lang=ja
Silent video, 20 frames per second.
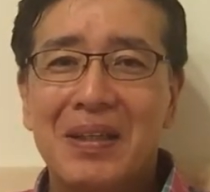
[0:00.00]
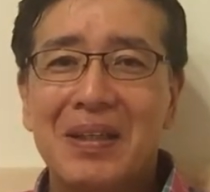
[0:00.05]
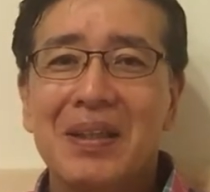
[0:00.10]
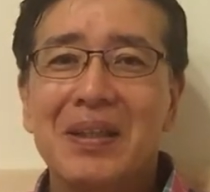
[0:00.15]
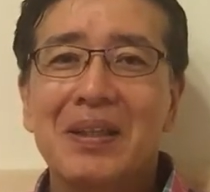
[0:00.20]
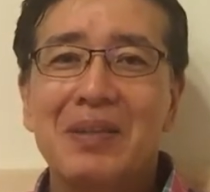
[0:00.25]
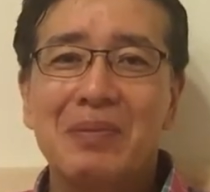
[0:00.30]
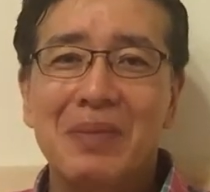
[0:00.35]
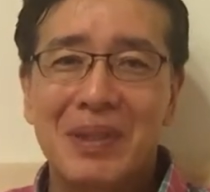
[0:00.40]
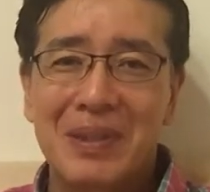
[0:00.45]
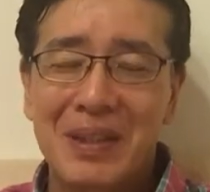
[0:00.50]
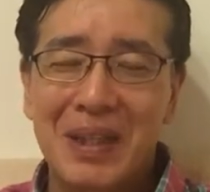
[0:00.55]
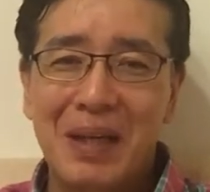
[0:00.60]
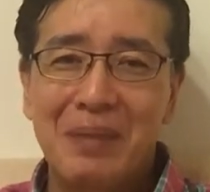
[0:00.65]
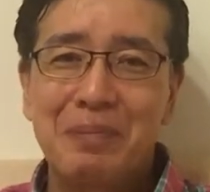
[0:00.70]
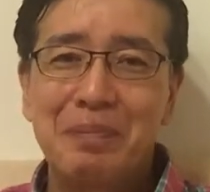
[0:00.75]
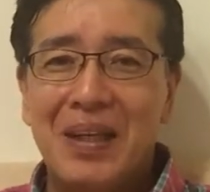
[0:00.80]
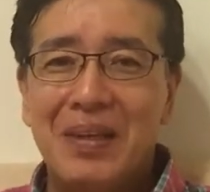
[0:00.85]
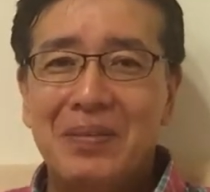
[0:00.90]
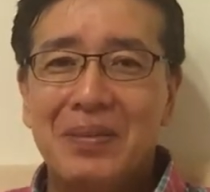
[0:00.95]
できました
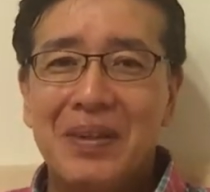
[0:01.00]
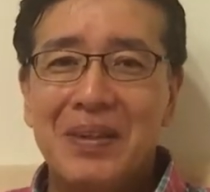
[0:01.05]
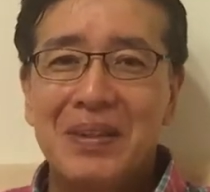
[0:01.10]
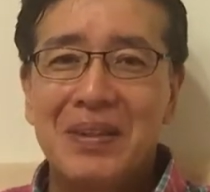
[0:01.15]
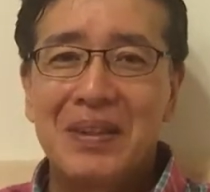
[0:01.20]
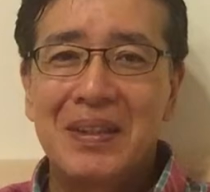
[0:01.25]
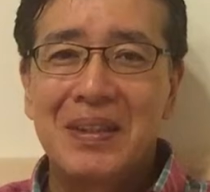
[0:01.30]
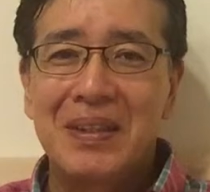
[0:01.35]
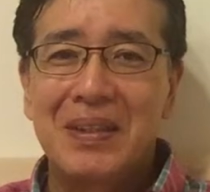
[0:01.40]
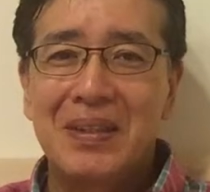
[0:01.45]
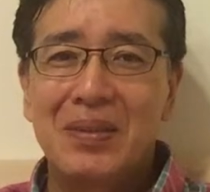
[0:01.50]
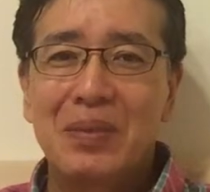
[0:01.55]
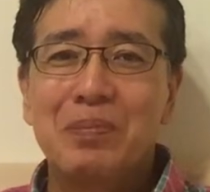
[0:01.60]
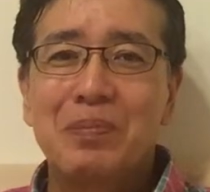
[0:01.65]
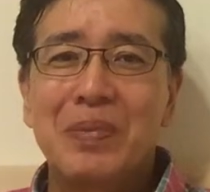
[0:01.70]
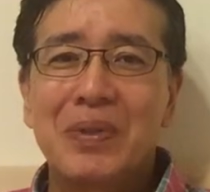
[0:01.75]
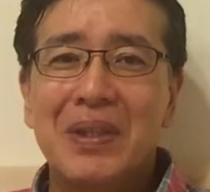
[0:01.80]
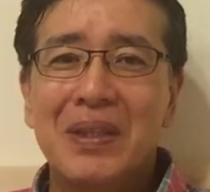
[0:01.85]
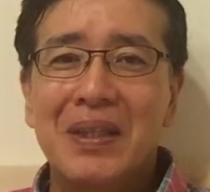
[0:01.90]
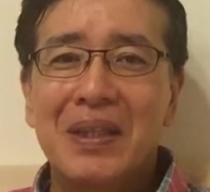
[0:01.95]
台湾にどっ
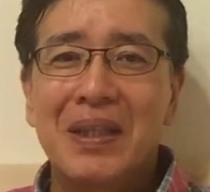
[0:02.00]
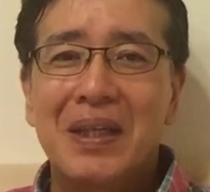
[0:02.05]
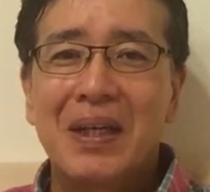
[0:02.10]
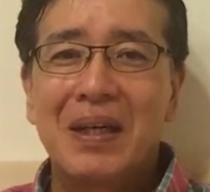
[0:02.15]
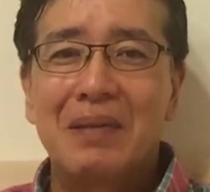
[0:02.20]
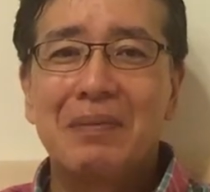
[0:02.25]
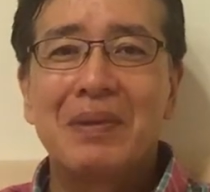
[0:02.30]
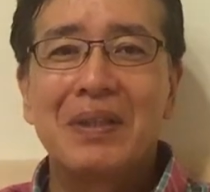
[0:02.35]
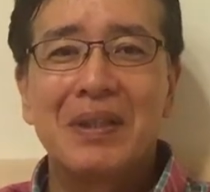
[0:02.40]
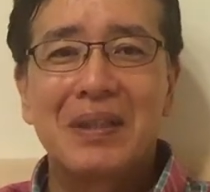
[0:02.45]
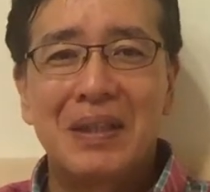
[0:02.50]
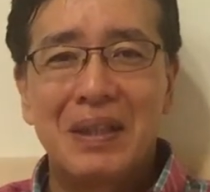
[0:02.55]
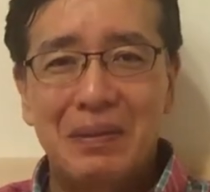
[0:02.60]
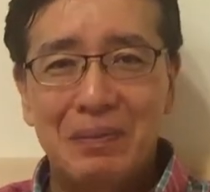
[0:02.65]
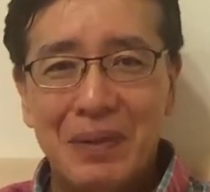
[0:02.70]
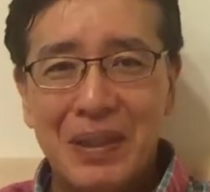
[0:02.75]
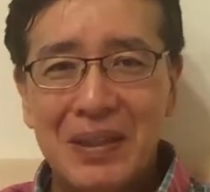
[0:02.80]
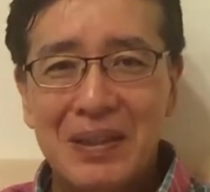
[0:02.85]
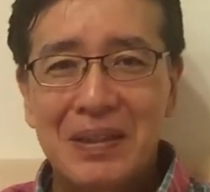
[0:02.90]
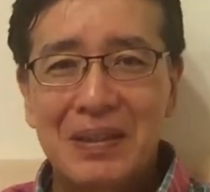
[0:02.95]
ぷりハマってい
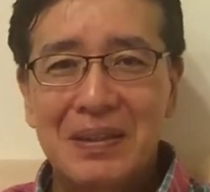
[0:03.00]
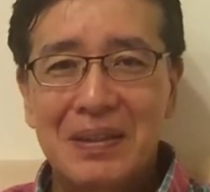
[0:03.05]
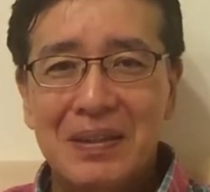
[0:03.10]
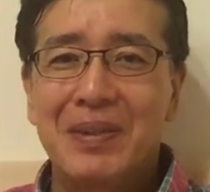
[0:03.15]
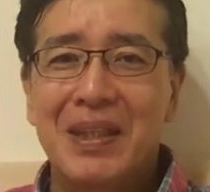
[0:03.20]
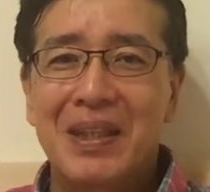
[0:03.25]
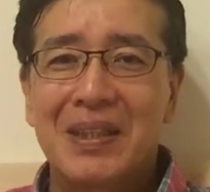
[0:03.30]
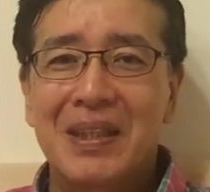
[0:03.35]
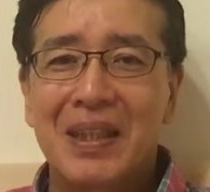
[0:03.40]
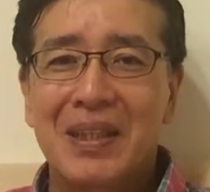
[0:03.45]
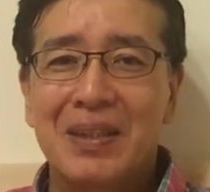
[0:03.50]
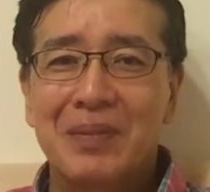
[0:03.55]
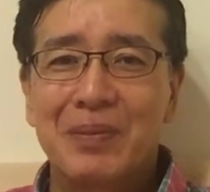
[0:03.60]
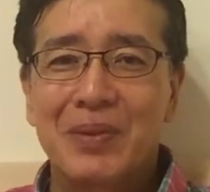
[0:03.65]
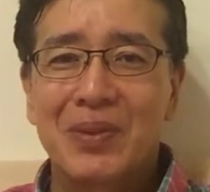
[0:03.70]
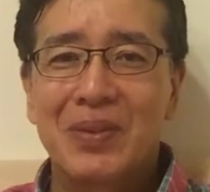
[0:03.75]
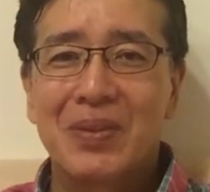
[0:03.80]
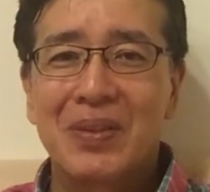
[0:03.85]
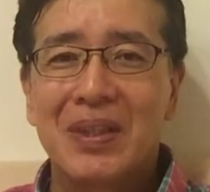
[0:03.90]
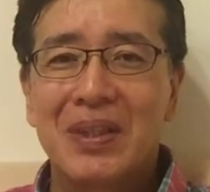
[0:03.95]
ます皆さんに
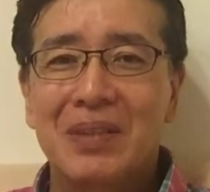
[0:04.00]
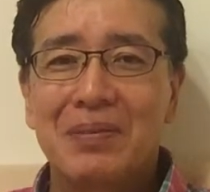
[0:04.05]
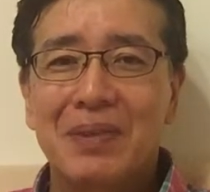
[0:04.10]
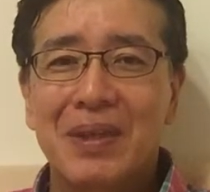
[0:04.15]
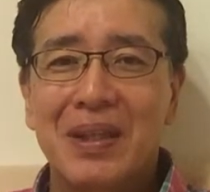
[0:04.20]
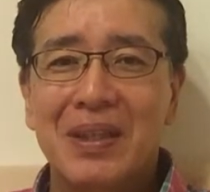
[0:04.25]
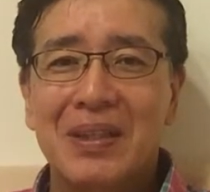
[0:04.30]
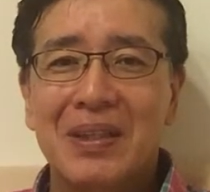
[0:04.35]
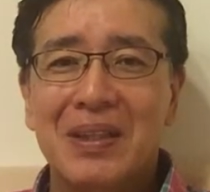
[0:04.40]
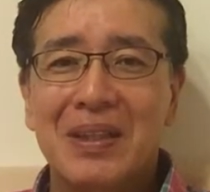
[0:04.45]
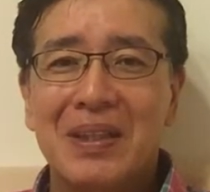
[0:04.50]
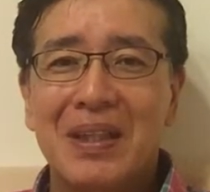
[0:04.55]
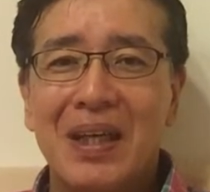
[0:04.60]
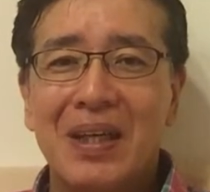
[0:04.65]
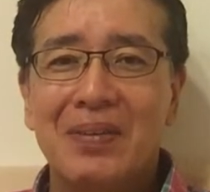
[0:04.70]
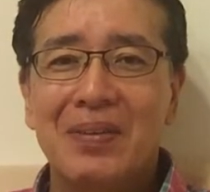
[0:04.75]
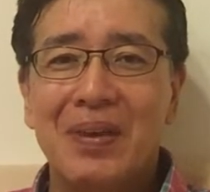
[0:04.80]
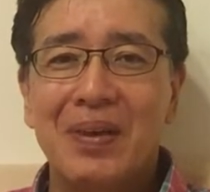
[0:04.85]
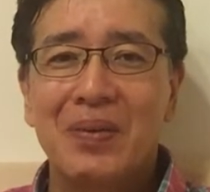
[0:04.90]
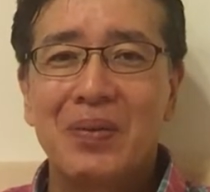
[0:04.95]
もそんな素晴らしい
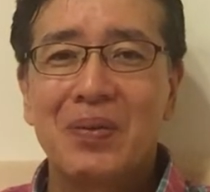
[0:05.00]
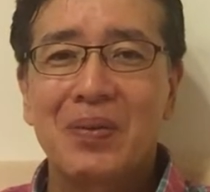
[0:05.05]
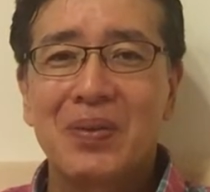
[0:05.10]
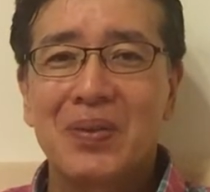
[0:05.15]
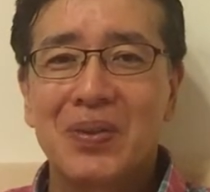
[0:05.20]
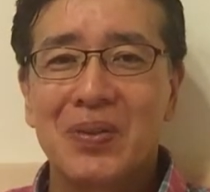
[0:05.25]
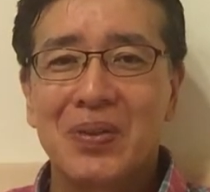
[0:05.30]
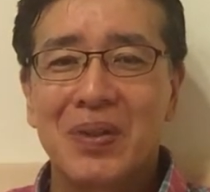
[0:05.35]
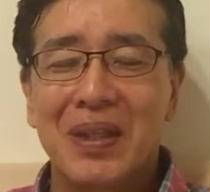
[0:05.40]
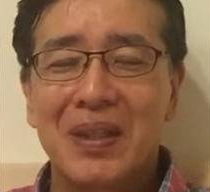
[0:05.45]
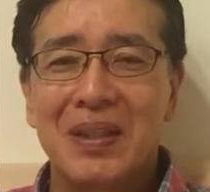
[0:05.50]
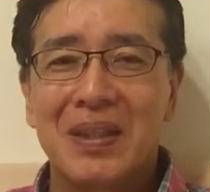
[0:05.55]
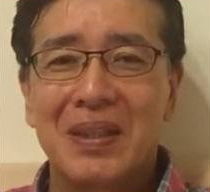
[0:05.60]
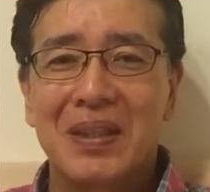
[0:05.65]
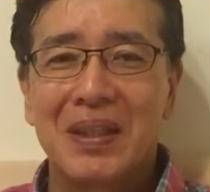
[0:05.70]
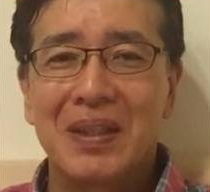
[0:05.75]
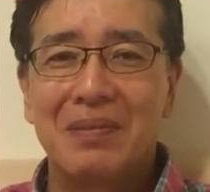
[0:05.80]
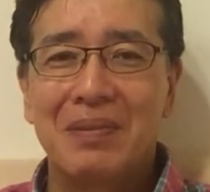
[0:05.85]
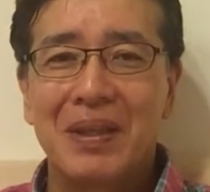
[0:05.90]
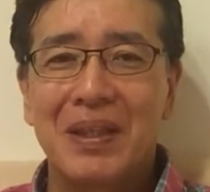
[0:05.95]
台湾をご紹介で
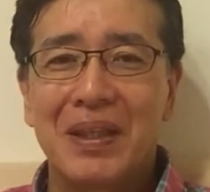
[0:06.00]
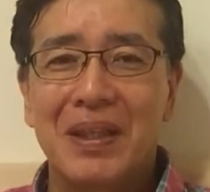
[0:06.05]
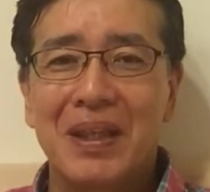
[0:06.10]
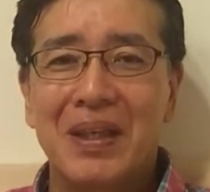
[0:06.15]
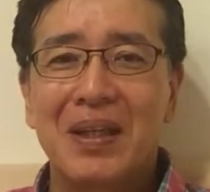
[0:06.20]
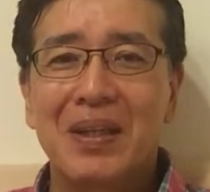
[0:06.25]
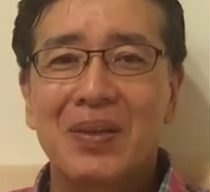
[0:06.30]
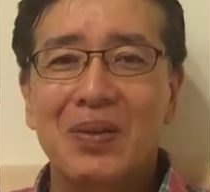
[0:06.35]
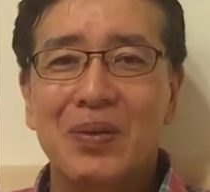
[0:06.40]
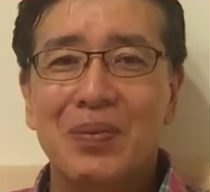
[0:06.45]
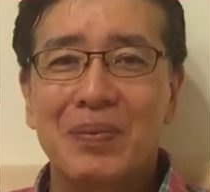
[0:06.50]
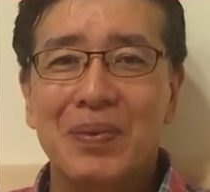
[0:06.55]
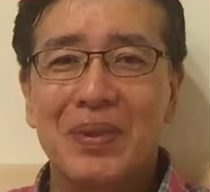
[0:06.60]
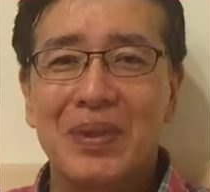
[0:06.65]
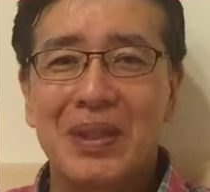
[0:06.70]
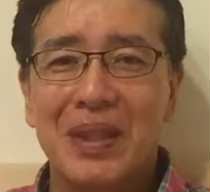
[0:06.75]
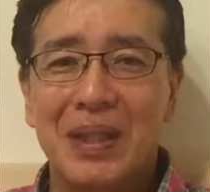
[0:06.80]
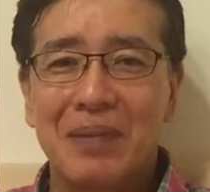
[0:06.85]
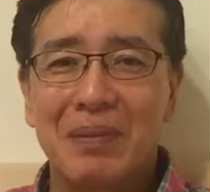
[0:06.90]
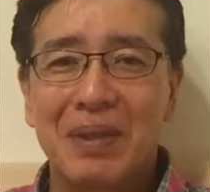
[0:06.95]
きればいいかなと思っ
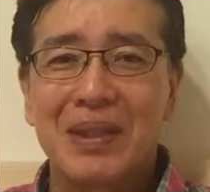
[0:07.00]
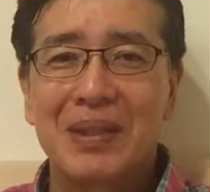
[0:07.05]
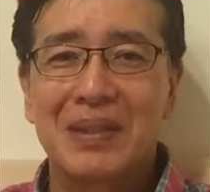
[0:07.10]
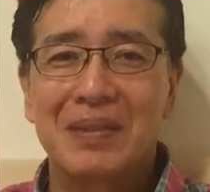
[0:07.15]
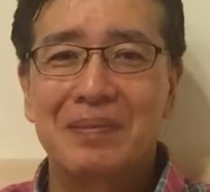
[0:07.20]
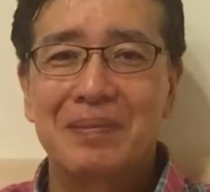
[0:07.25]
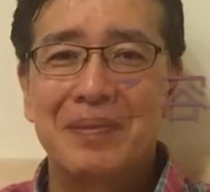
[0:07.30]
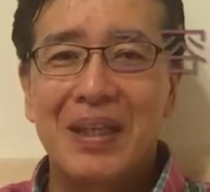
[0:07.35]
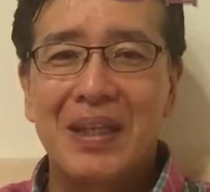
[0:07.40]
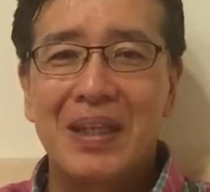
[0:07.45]
ています、